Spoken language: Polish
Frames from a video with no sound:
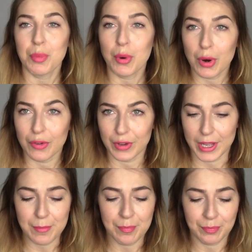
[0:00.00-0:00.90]

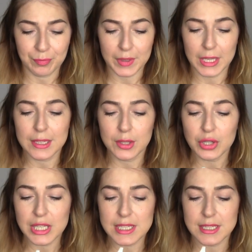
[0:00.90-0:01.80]
połowę i
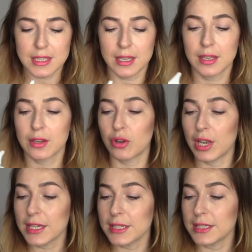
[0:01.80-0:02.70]
to jest
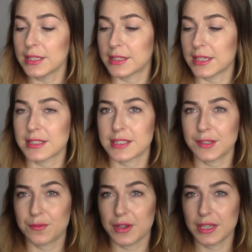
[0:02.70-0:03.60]
Collagen
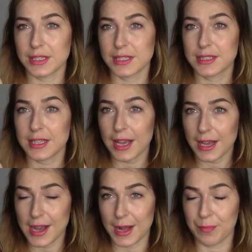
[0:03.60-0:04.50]
Intensive y, z
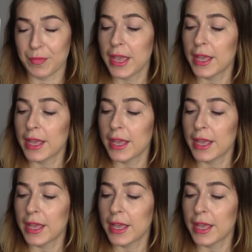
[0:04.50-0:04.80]
AA.